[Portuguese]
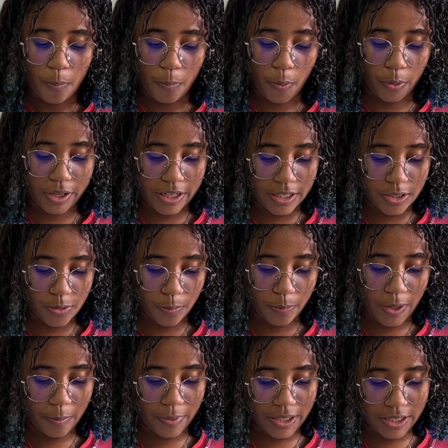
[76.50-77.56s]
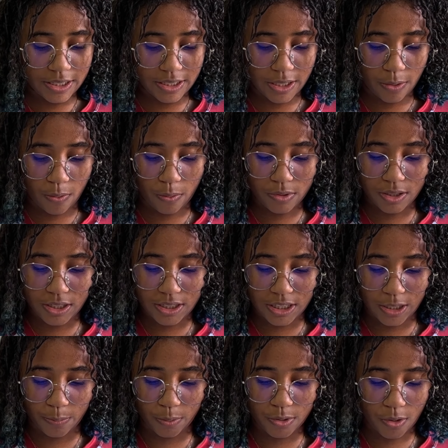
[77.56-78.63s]
Por isso, permaneceu com os
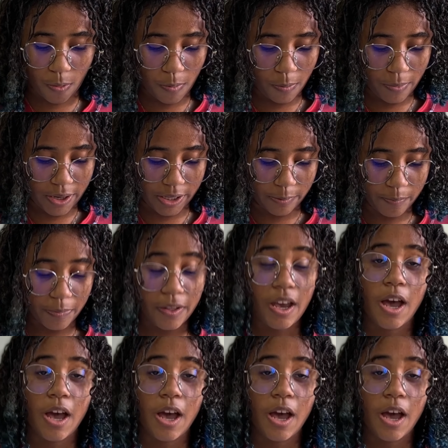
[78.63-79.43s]
discípulos como mãe.